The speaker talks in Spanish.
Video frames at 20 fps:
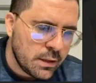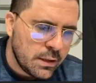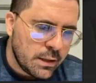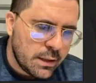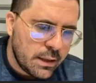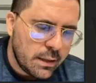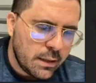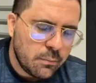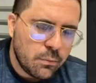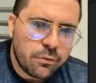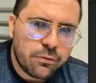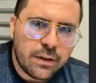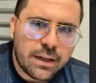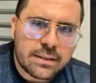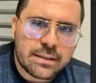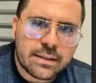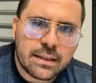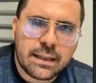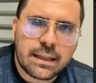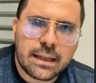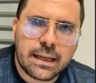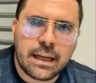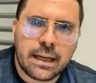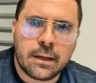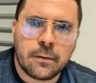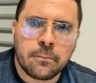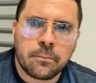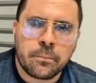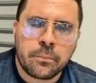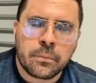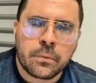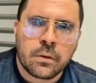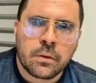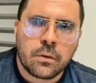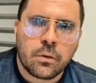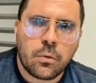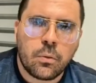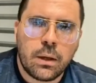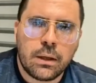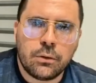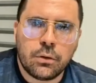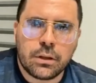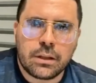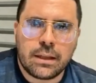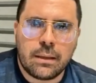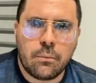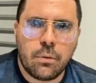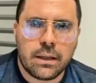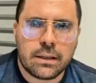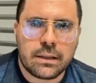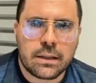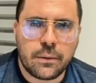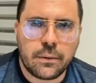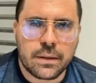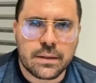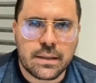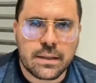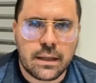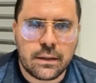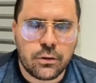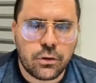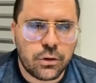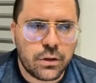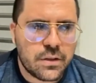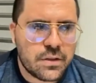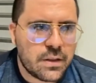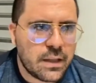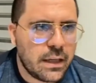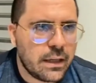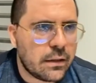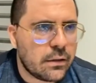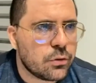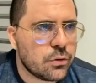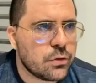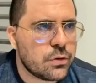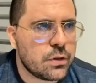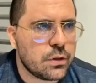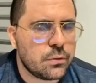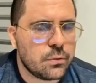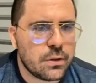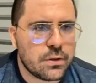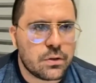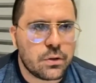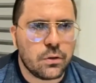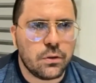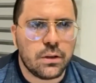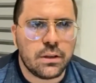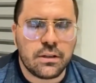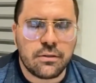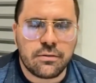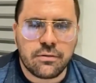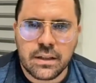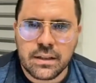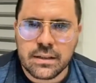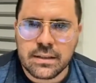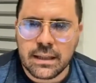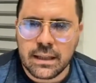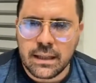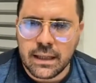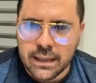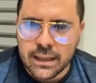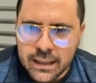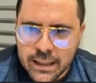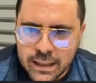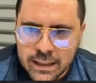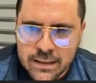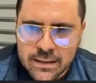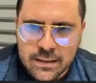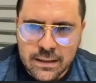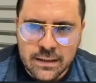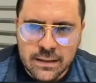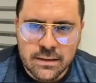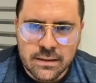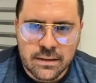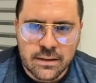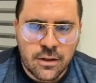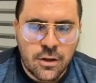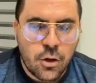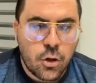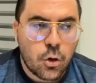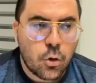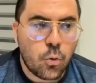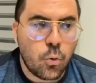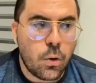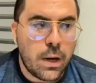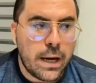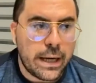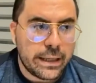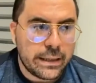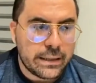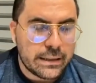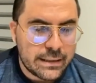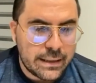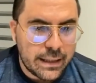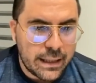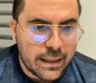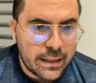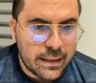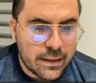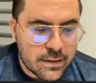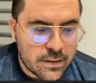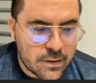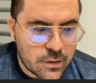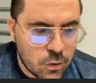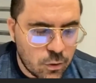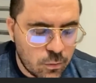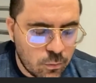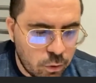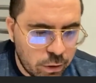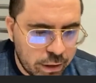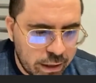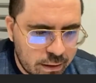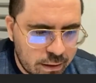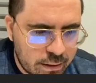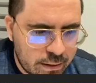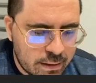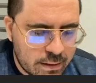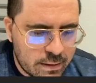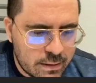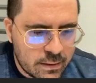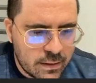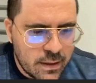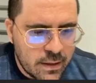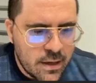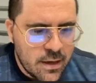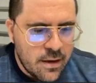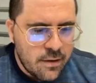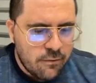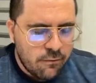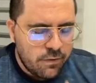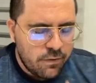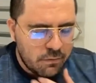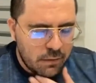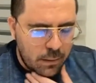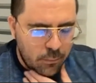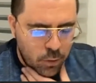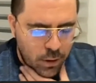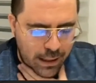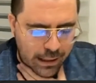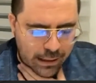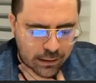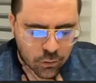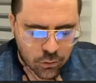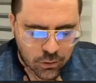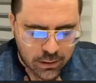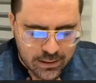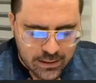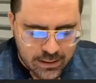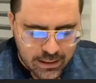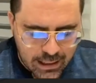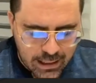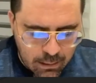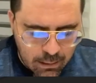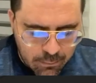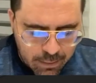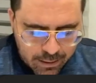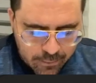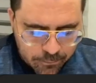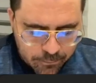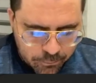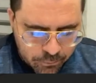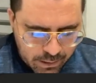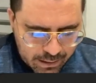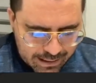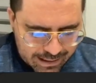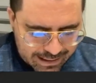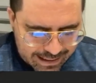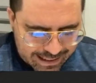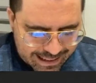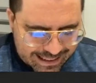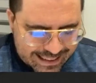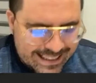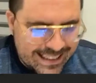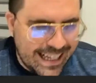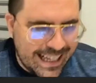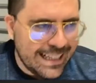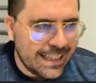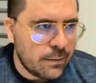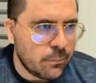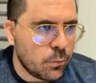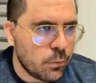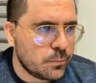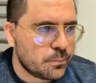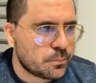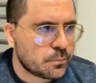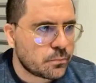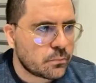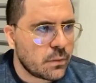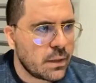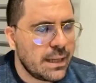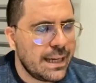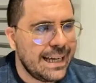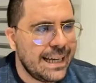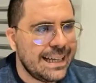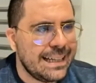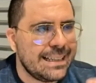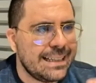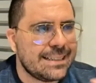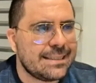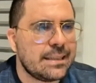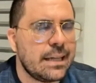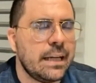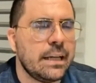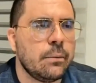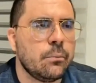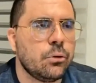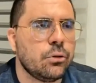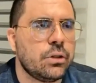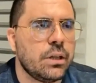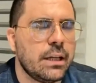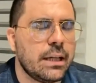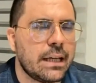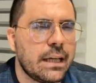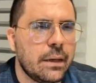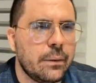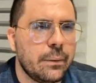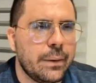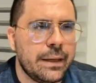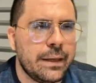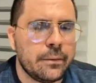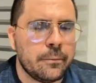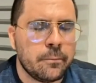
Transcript: Es muy fácil que cuando estamos atravesando desiertos, situaciones difíciles, crisis, cuarentenas como estas, vivamos algo que se llama desánimo. El desánimo tiene que ver